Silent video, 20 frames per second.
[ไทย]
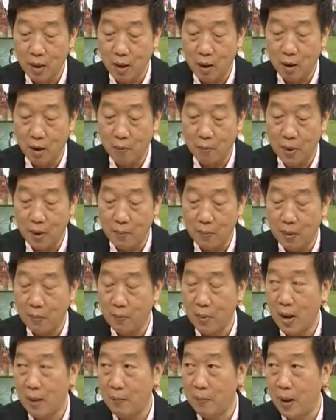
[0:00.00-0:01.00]
ก็ออกมา
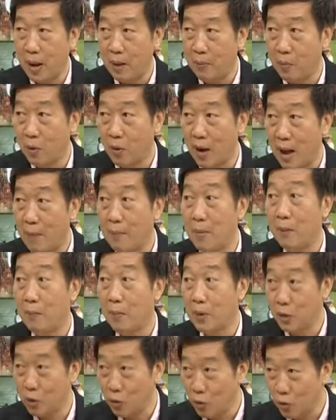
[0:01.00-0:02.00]
เป็นแพทย์แผนโบราณแบ
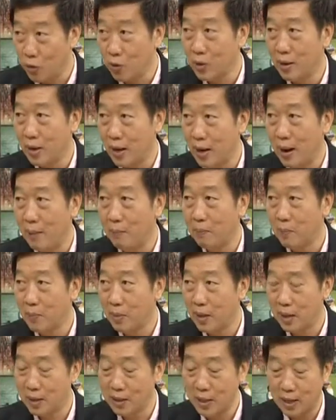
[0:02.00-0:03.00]
บประยุกต์นะครับ
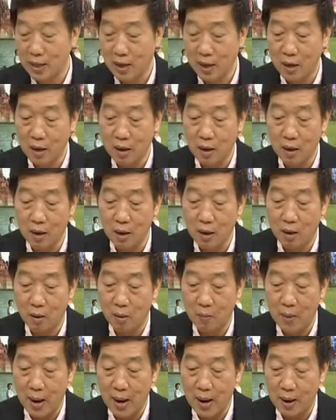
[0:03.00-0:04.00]
หลังจากนั้นก็อ
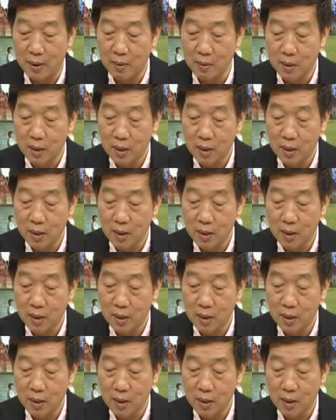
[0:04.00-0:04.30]
อกมา